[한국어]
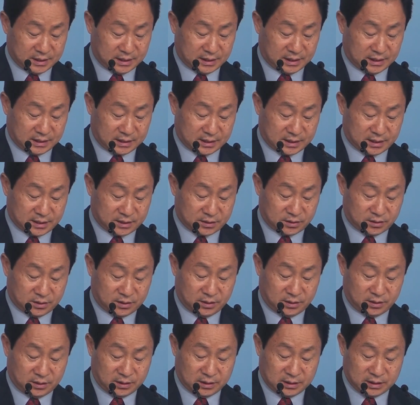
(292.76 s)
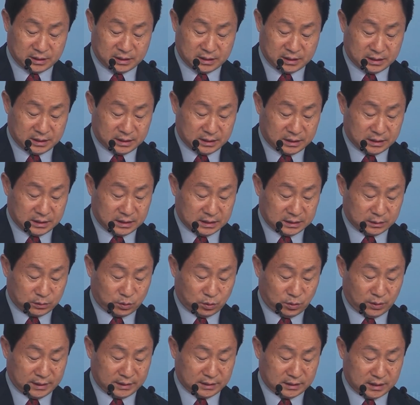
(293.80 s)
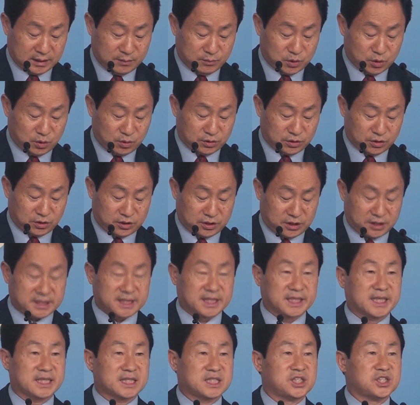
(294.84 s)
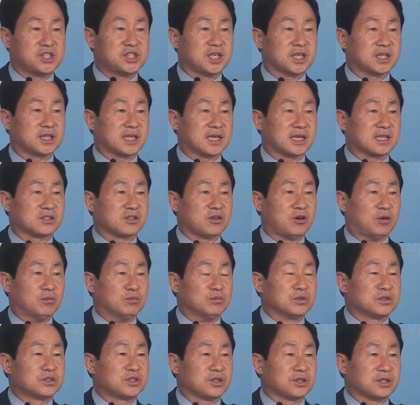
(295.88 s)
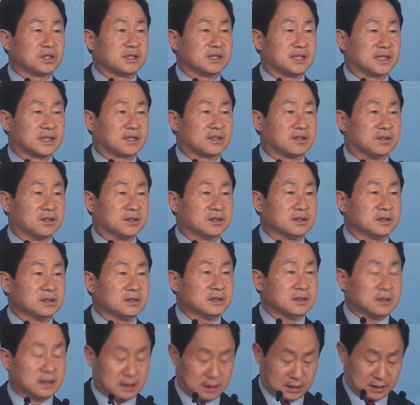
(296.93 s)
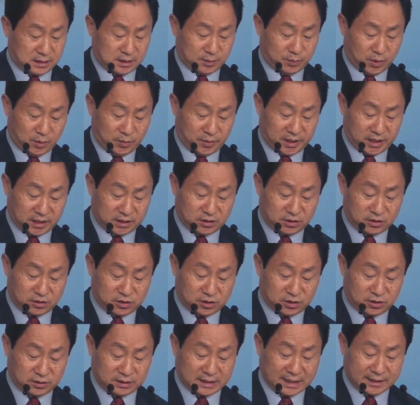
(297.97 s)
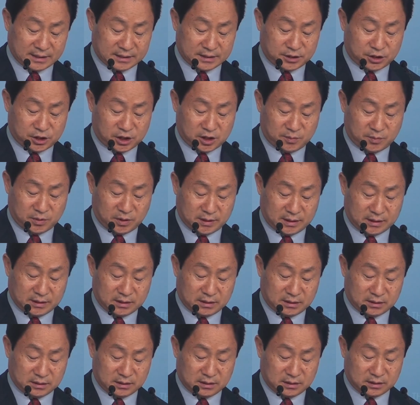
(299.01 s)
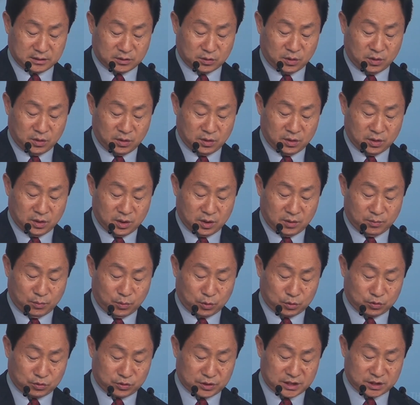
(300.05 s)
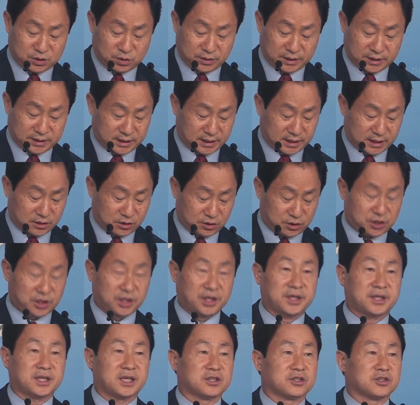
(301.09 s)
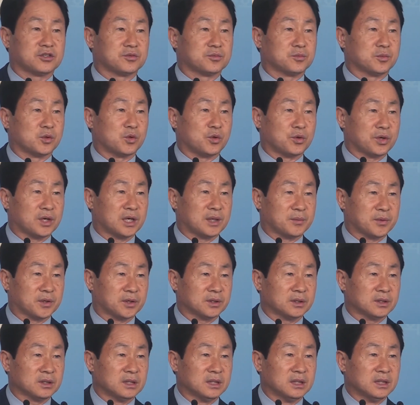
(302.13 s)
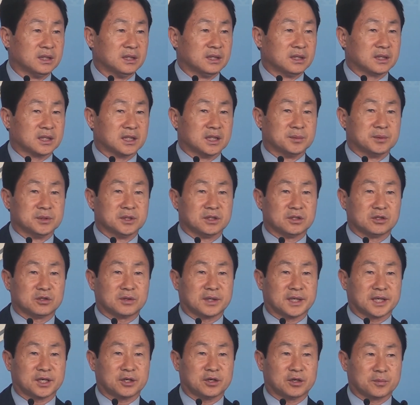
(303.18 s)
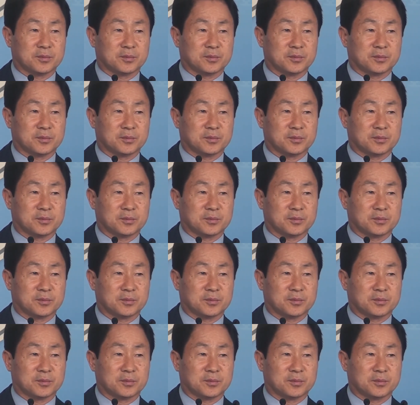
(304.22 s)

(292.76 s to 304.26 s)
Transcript: 아, 그래서 또한 임종원 전 차장의 지시에 따라서 업무 처리를 했던 그 법원의 정처 다른 심의관 등도 모두 기소 대상에서 제외되는 고려하면 그분들과의